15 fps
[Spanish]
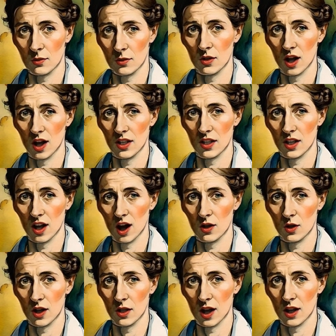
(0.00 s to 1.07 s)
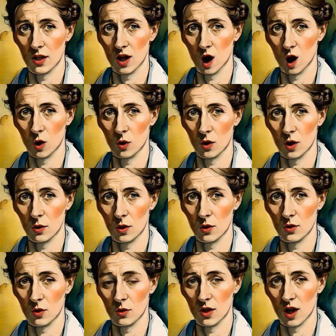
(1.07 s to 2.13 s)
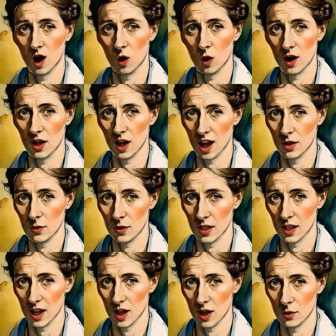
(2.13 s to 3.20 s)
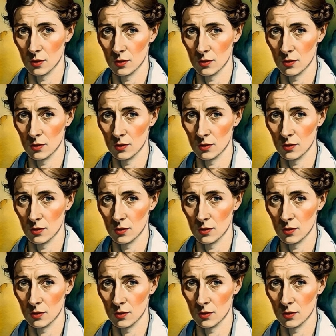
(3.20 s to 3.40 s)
y esa tragedia dejó una profunda huella en mi ser.